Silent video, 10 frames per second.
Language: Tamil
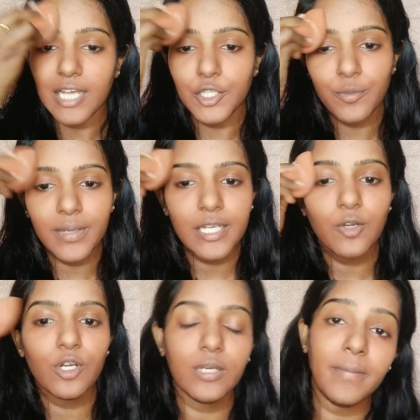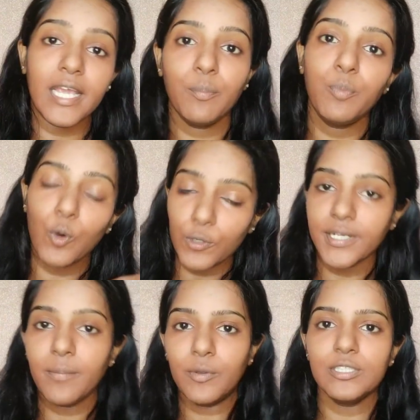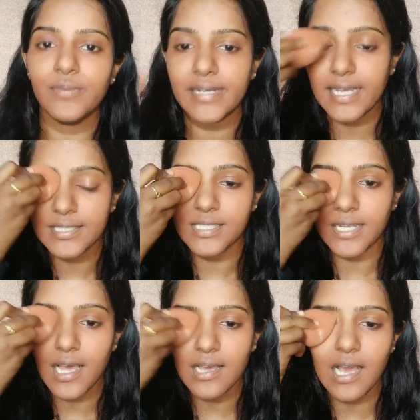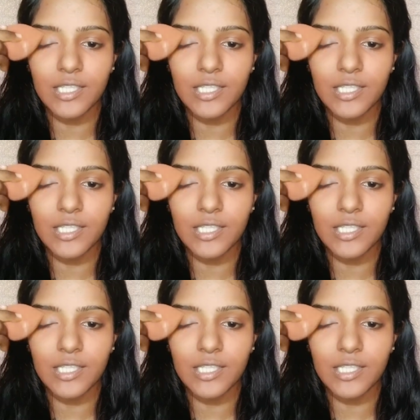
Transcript: அதையும் மீறி உங்களுக்கு மேக்கப் போட்ட அப்புறம் ஸ்வெட் ஆச்சுன்னா